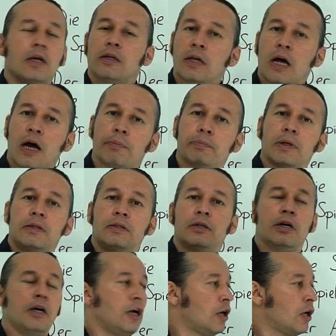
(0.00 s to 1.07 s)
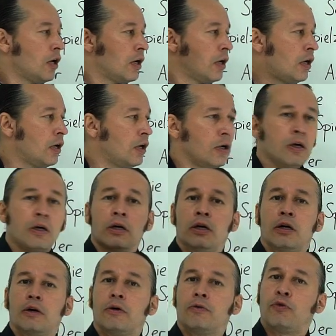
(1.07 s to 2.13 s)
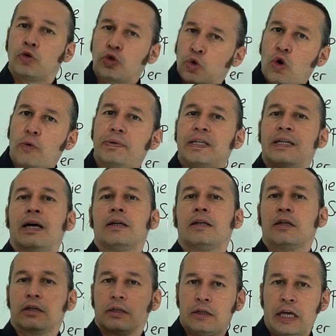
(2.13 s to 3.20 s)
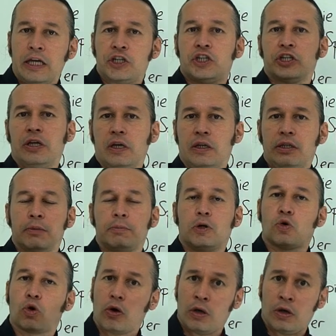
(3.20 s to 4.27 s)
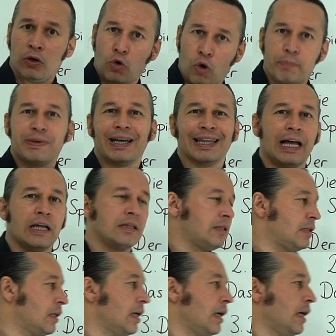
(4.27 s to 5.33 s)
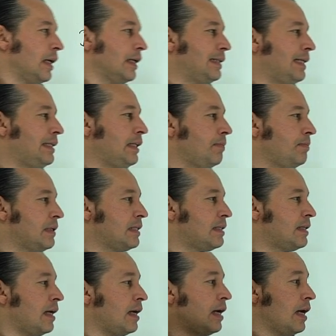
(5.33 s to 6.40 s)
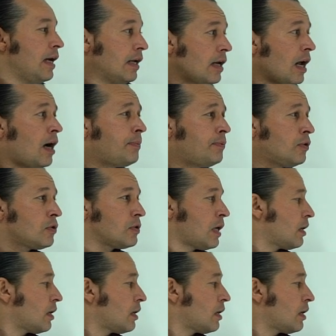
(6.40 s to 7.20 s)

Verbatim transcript: ne yapıldı? e, fotokopiden geçti değil mi e, kopyalandı dediğimizde ne yapıyoruz